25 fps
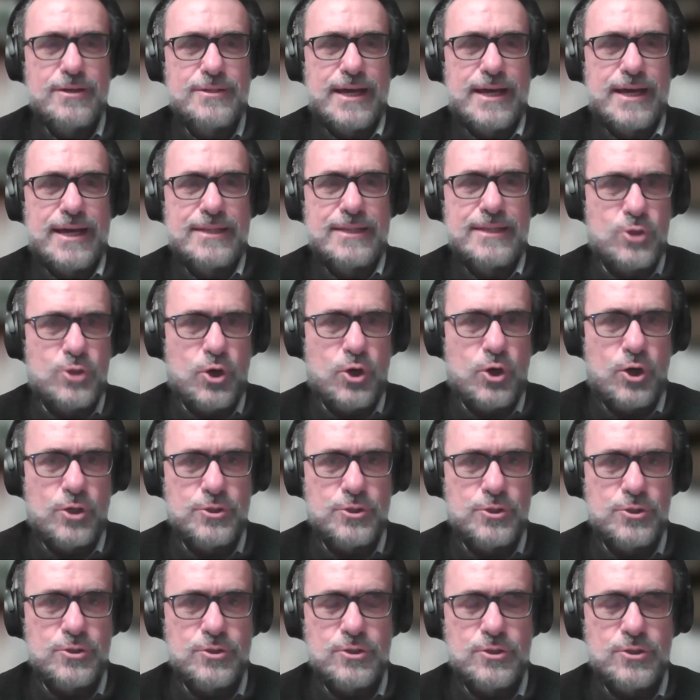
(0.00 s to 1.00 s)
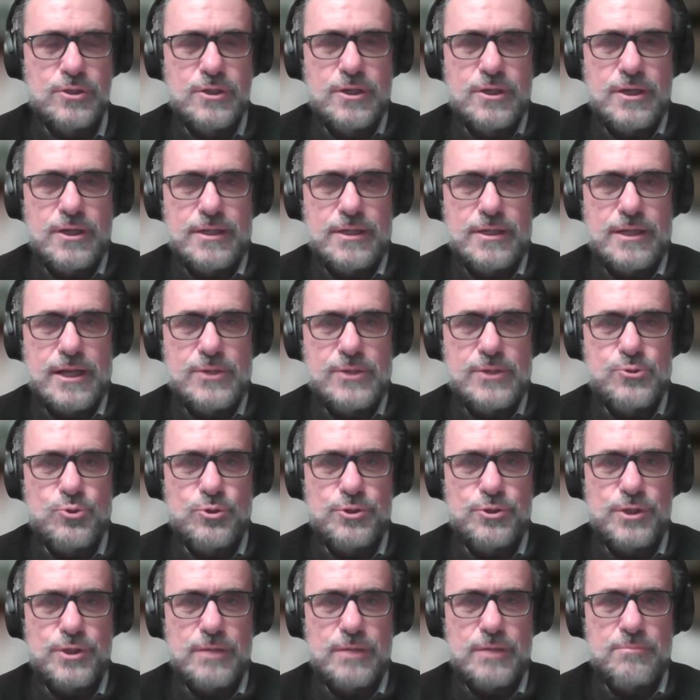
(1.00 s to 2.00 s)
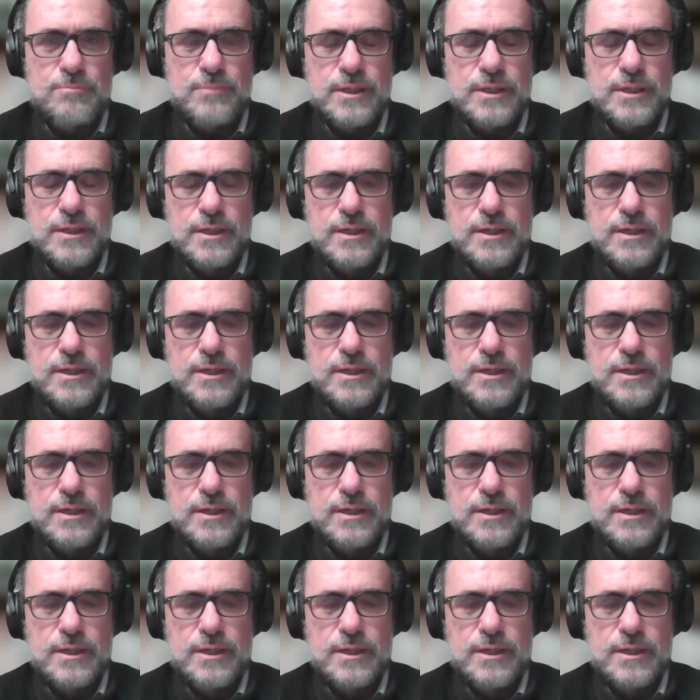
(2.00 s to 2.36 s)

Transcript: da Antonio e dal suo team.